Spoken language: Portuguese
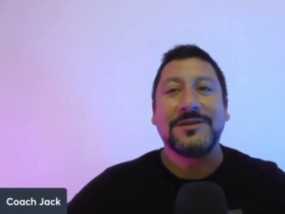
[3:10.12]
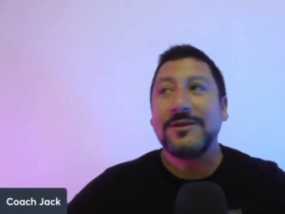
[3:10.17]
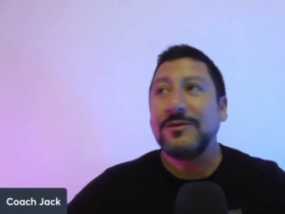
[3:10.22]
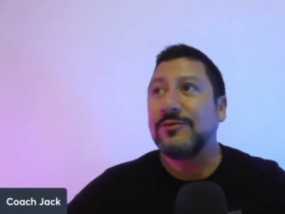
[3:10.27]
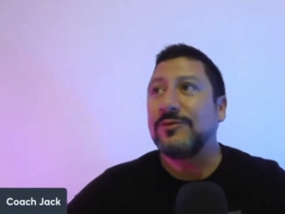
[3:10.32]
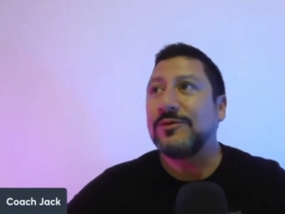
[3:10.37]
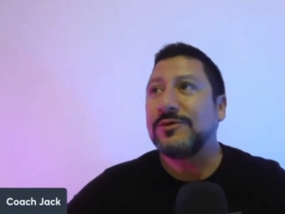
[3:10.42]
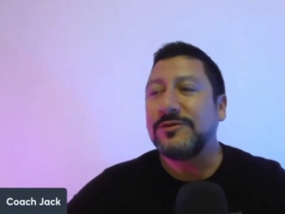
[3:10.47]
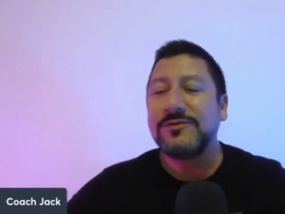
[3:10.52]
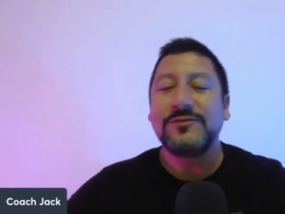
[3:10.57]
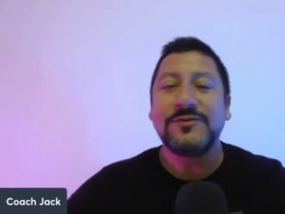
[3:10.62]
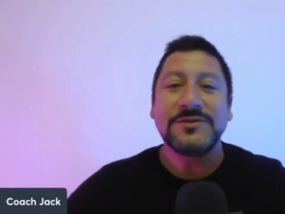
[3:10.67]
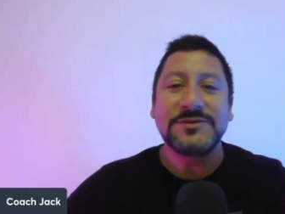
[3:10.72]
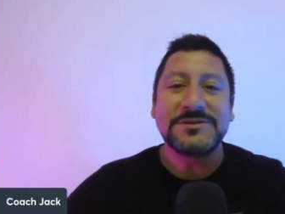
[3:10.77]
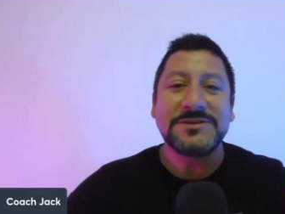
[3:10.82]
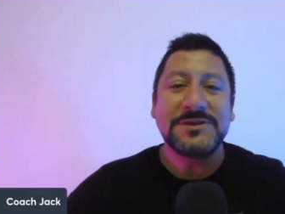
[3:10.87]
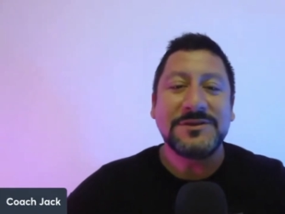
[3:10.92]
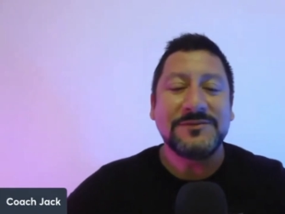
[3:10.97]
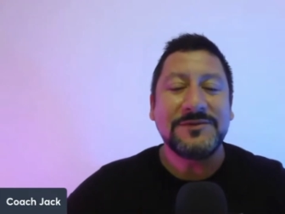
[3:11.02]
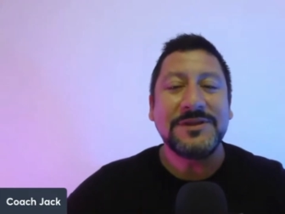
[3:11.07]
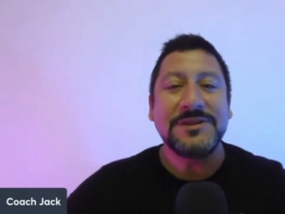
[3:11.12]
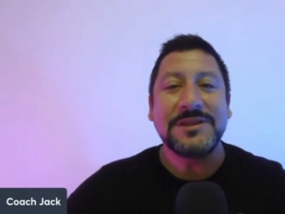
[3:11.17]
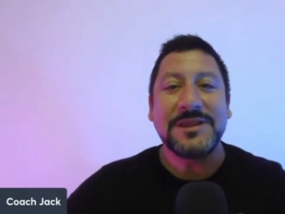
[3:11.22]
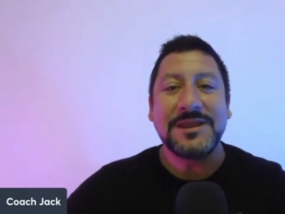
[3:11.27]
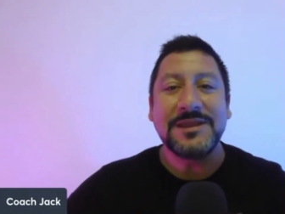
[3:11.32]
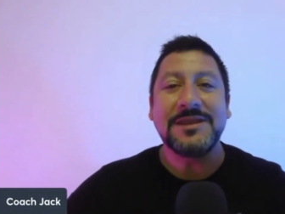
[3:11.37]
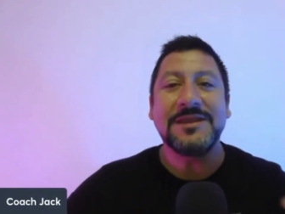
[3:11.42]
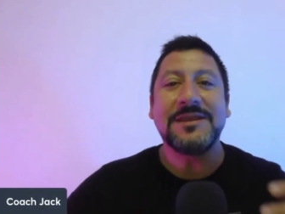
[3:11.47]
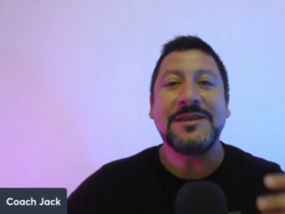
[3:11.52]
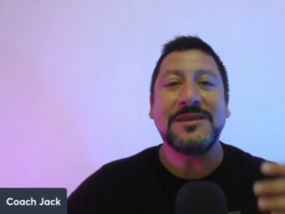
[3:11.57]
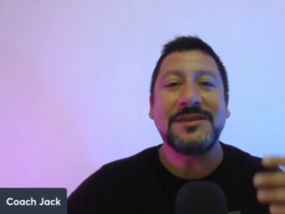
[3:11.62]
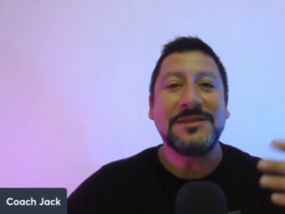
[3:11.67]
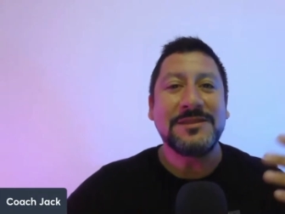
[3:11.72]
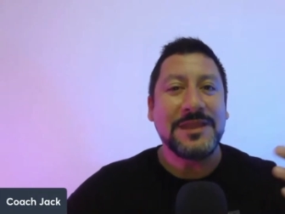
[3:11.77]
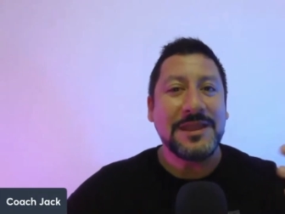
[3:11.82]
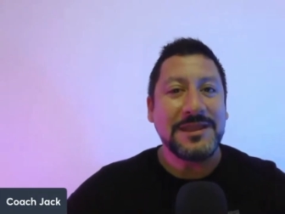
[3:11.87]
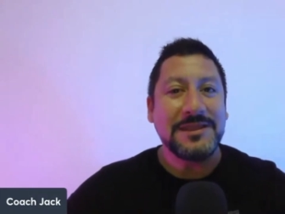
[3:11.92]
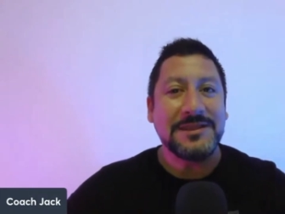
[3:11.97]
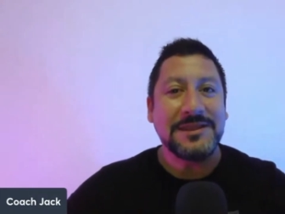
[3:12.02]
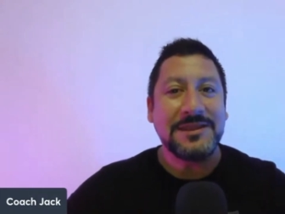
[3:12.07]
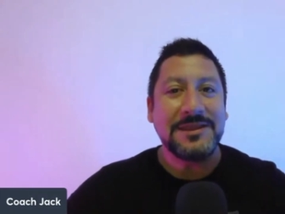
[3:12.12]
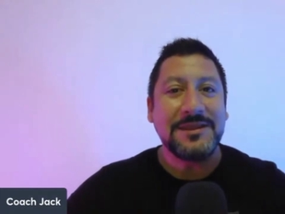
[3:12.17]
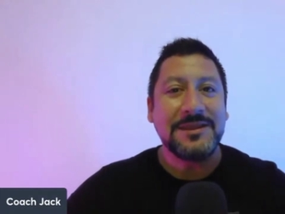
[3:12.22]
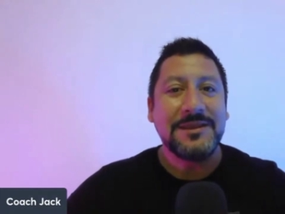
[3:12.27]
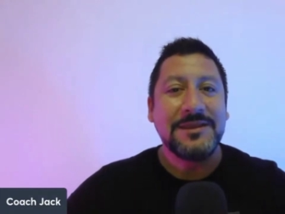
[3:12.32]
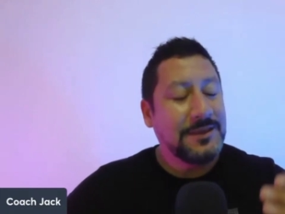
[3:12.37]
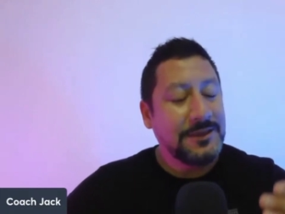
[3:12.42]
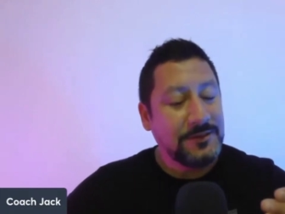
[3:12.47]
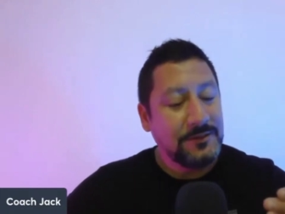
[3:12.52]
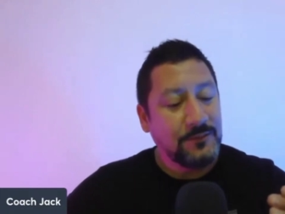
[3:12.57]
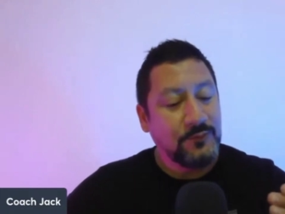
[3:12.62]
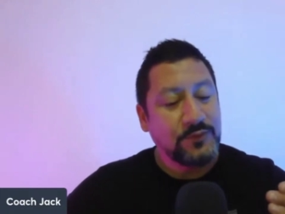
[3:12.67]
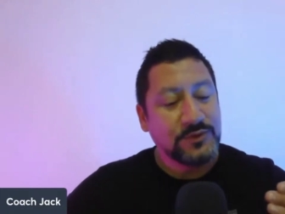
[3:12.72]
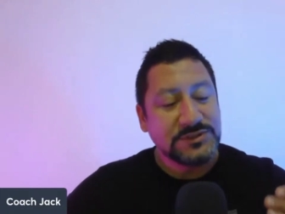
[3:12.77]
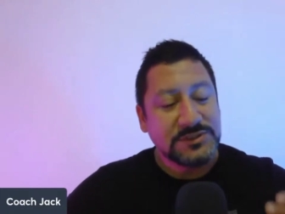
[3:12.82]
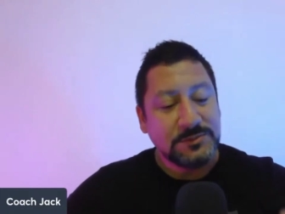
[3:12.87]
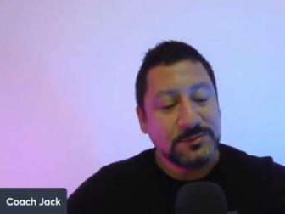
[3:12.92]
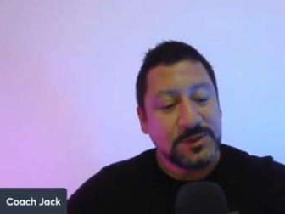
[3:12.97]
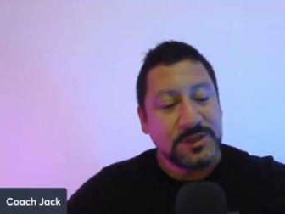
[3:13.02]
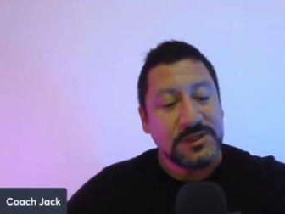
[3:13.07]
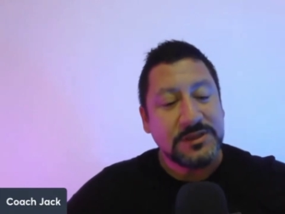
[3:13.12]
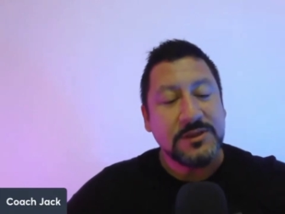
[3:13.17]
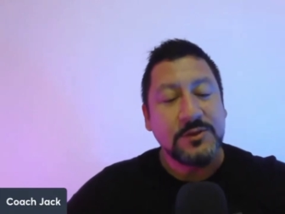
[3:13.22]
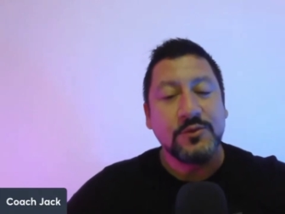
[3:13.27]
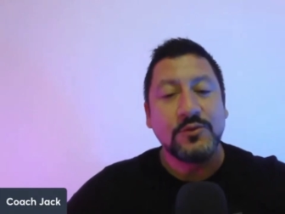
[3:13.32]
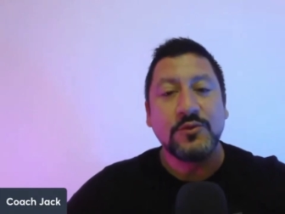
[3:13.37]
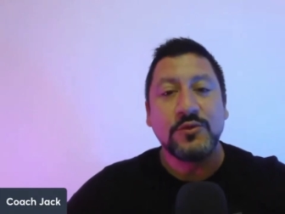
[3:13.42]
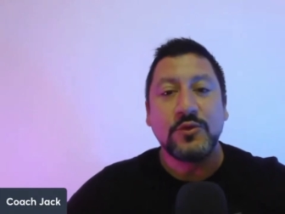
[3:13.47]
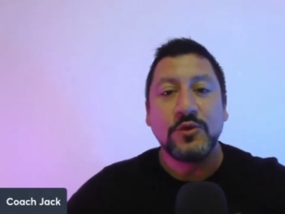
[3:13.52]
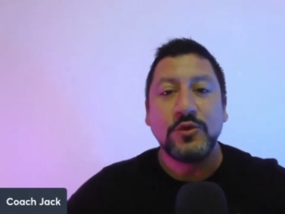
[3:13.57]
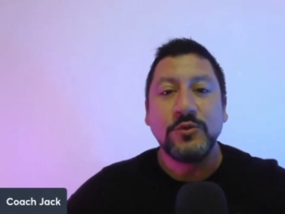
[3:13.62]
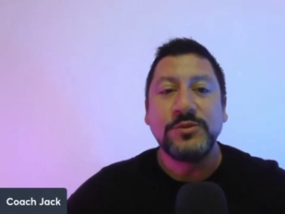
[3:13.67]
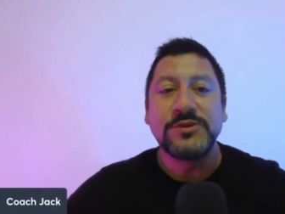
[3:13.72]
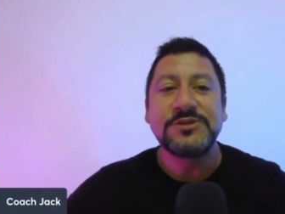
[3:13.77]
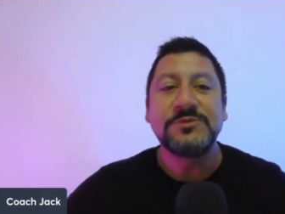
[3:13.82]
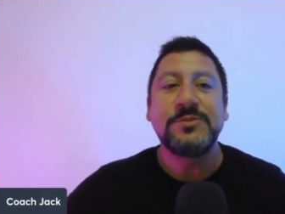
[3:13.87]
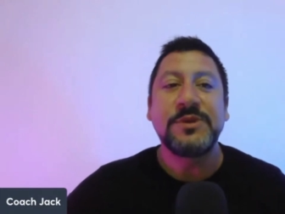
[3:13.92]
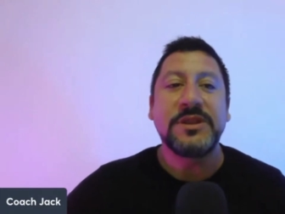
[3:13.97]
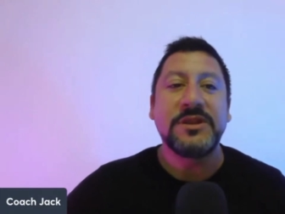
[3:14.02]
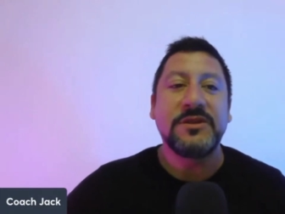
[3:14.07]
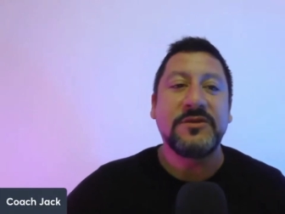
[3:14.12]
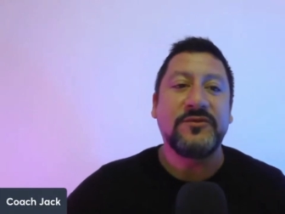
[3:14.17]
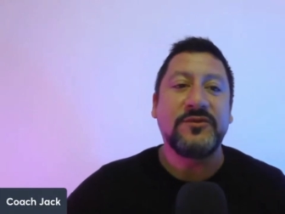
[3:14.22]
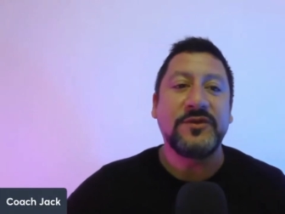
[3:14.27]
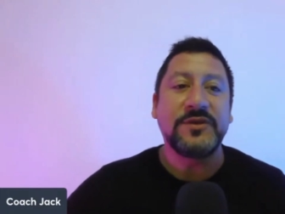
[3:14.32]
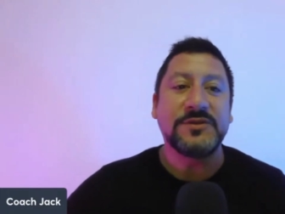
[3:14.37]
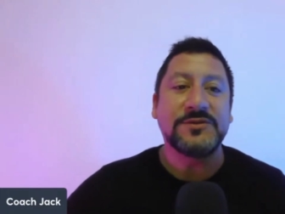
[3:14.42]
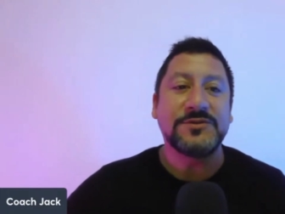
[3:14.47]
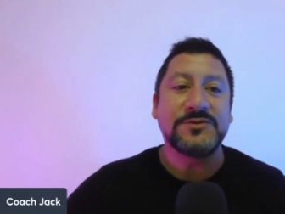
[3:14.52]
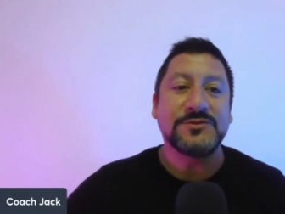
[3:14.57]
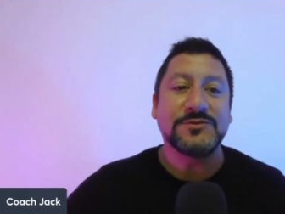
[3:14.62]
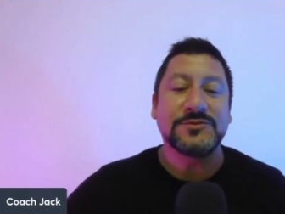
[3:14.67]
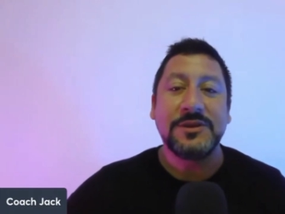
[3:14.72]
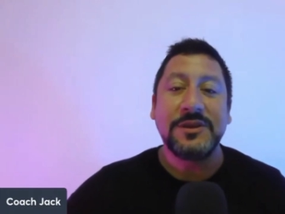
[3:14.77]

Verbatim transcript: Então hoje você vai ter que entender que você perdeu um clube de benefícios.